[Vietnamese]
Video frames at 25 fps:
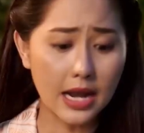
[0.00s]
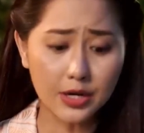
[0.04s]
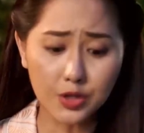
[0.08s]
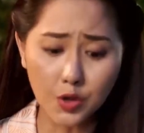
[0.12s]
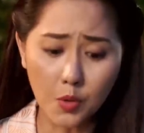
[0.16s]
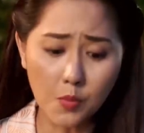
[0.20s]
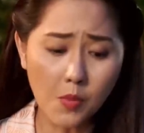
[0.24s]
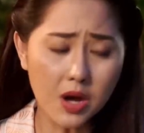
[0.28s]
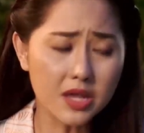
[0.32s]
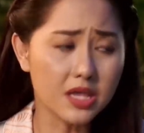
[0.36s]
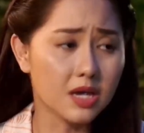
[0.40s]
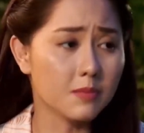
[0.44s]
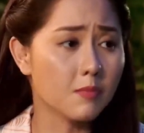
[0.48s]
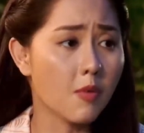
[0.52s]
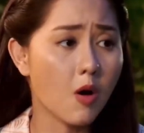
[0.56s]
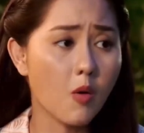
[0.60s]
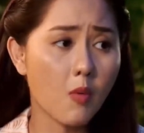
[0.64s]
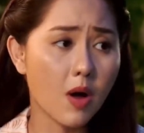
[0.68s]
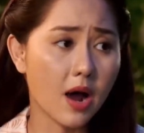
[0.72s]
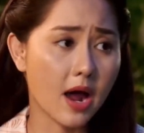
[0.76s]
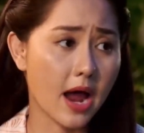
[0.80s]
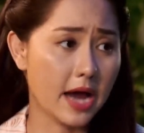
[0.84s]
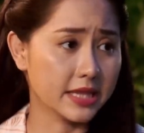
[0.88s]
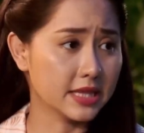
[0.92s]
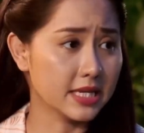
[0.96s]
anh cũng có những
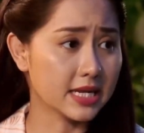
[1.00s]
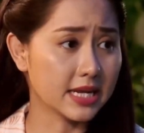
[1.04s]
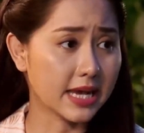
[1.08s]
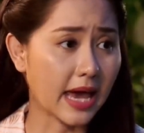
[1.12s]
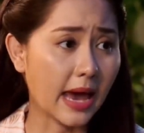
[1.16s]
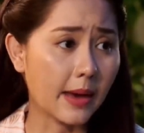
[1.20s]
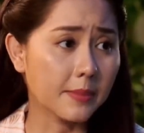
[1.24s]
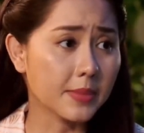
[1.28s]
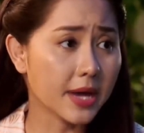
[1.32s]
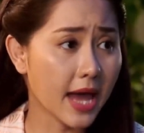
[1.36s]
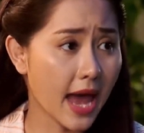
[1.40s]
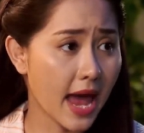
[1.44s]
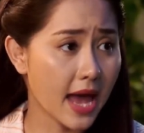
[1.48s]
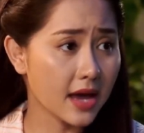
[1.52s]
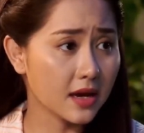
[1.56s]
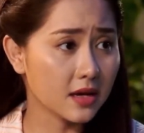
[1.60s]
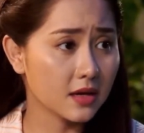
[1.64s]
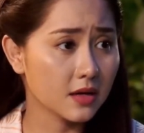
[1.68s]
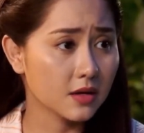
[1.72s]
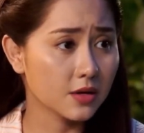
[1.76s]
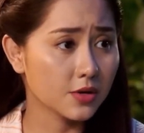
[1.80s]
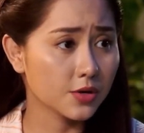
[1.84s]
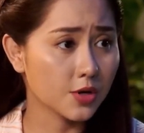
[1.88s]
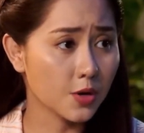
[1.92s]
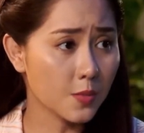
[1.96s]
mối quan hệ tình cảm khác
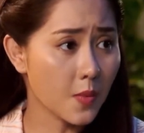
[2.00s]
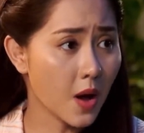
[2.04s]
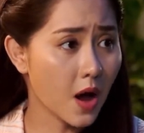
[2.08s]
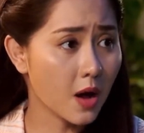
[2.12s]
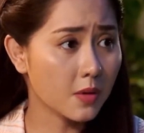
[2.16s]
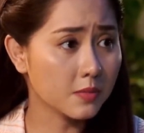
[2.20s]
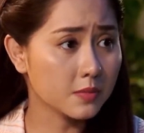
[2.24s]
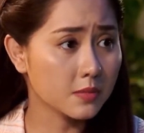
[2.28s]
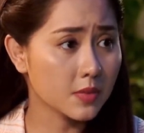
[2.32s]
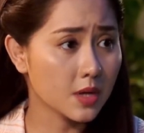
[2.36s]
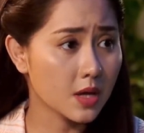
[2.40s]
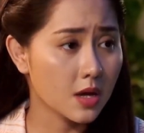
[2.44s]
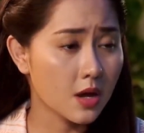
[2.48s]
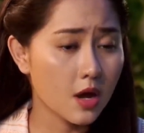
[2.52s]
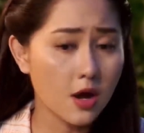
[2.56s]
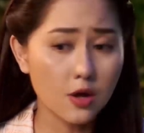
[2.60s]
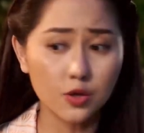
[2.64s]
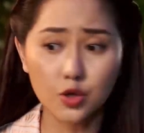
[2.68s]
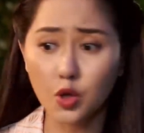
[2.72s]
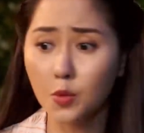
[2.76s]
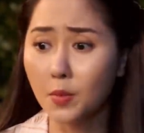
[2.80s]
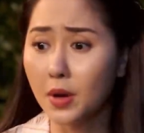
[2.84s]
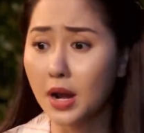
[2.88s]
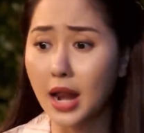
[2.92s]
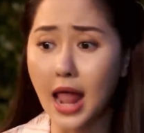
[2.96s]
đúng không
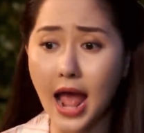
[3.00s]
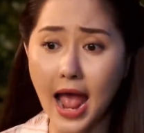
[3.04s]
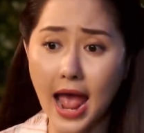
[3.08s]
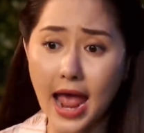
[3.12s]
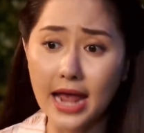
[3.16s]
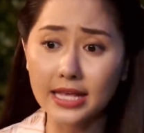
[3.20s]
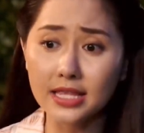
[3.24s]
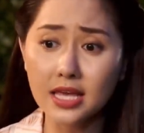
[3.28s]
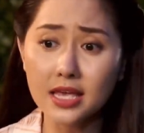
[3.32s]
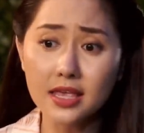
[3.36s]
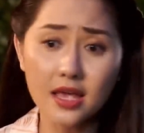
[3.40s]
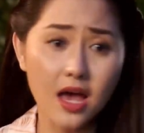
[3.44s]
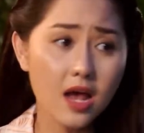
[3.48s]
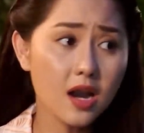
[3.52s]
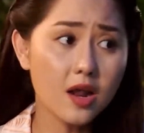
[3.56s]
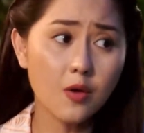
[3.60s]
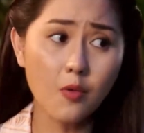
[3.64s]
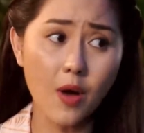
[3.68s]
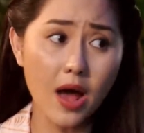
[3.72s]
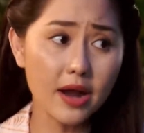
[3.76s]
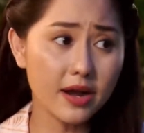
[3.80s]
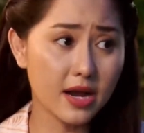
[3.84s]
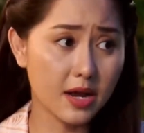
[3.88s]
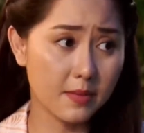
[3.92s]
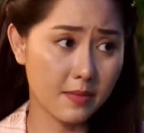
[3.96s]
tụi mình là hai thế giới
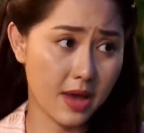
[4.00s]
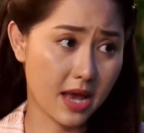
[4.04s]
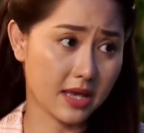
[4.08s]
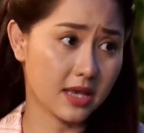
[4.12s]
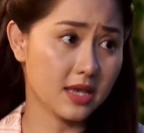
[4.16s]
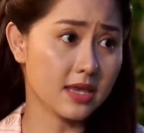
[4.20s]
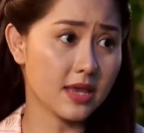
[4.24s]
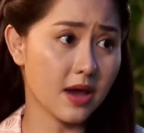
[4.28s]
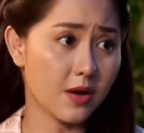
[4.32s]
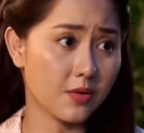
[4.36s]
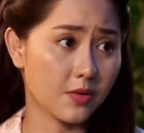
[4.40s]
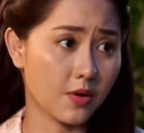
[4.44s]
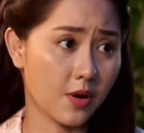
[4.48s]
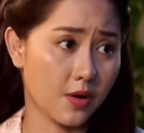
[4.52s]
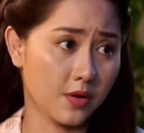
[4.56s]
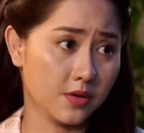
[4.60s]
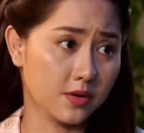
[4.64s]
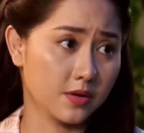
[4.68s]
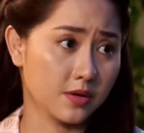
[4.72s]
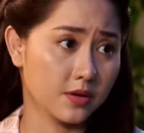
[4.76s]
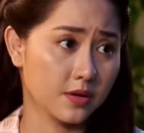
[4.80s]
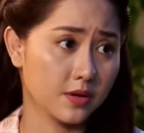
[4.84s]
nó quá riêng biệt với nhau rồi